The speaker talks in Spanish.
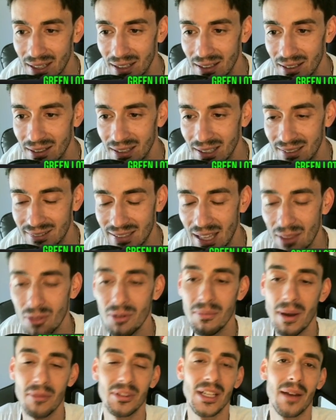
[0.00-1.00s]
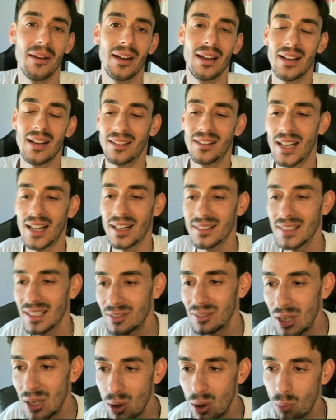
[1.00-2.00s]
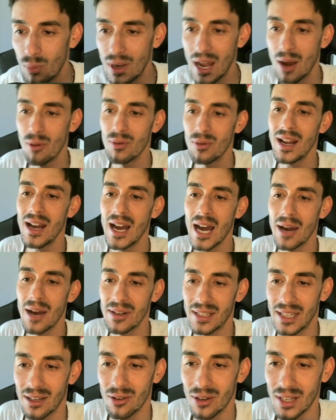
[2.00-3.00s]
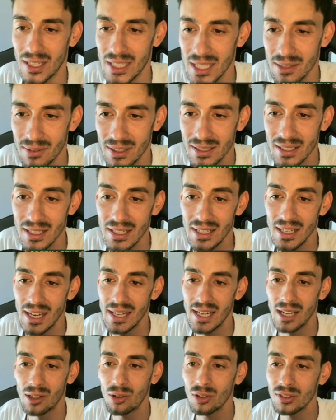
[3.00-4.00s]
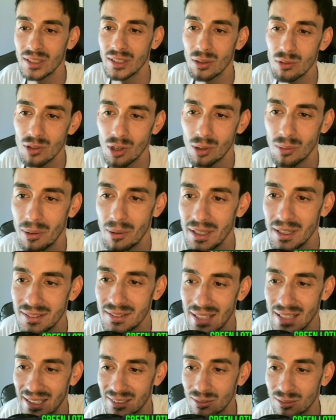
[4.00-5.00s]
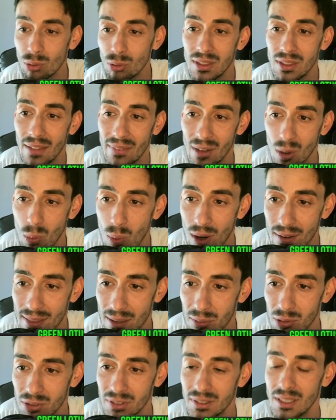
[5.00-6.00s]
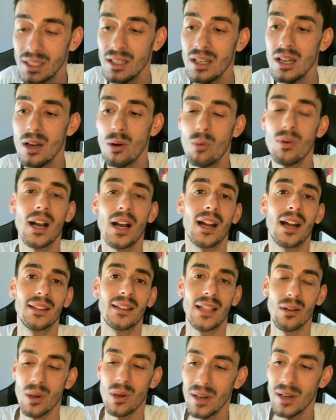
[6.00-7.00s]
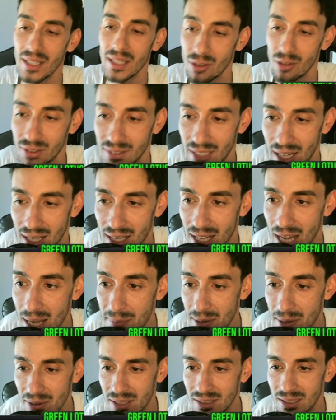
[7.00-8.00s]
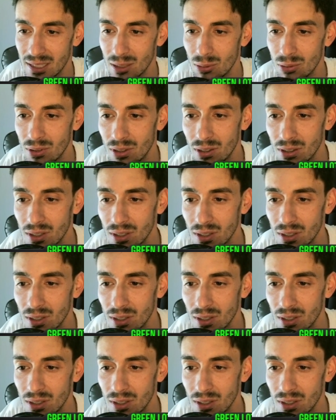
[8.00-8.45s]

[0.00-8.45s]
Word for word: listado, vamos a ver las cartas una a una, a ver qué es lo que llevan. En el coste 1, como veis, Astucia del Guardabosque, una carta nueva que nos trae M21,